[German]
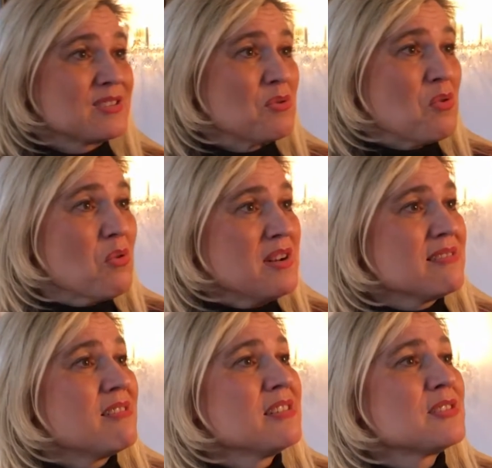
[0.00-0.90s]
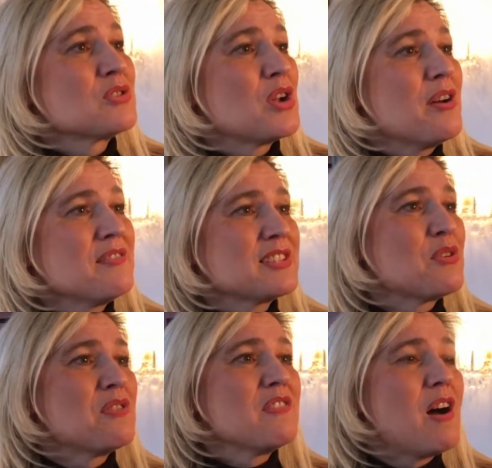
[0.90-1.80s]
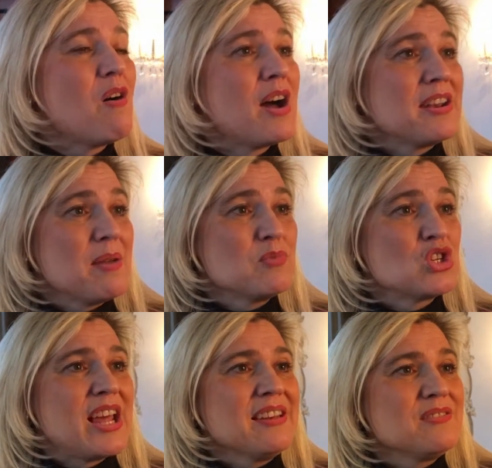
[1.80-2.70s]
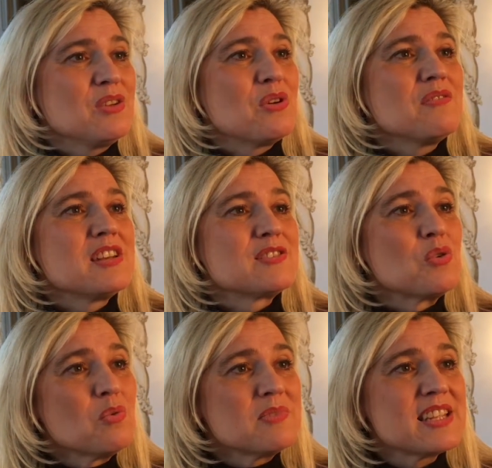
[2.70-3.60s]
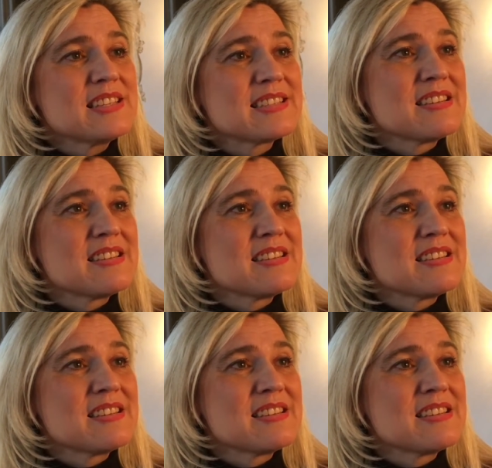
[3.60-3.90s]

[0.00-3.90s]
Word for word: zu holen und zu schauen, was können wir auch an einem Stand, wie können wir das umsetzen.